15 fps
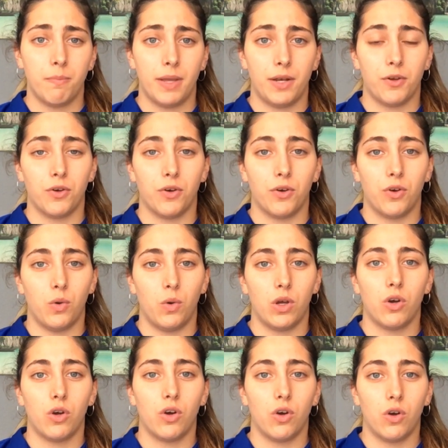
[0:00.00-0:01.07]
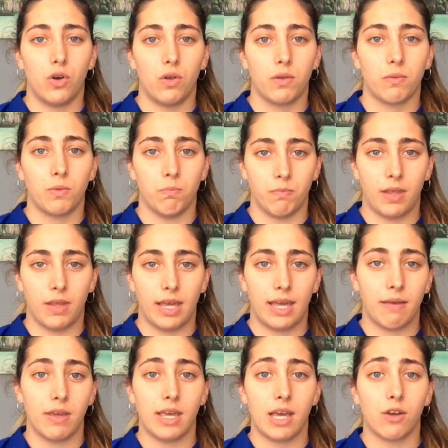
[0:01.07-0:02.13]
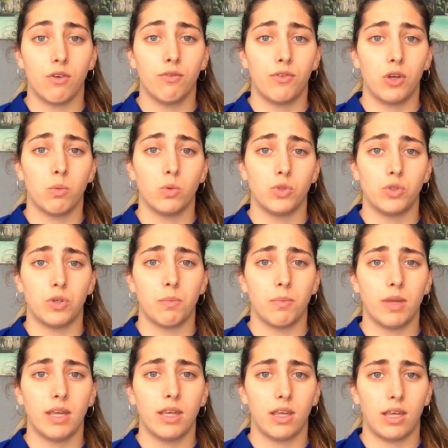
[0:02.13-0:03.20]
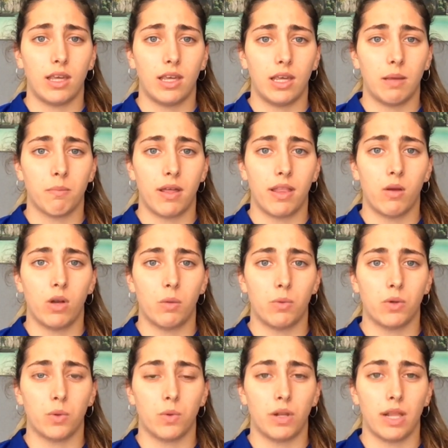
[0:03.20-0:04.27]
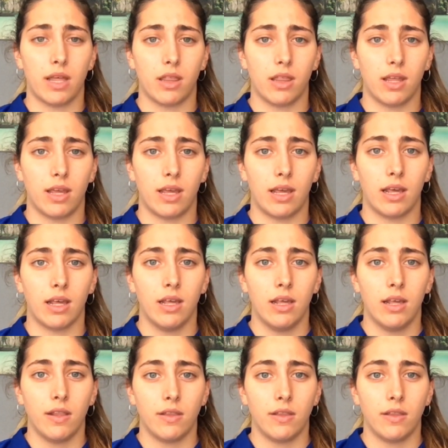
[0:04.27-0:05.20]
pero luego eh, Villa confió mucho en mí y me ha dado la oportunidad de,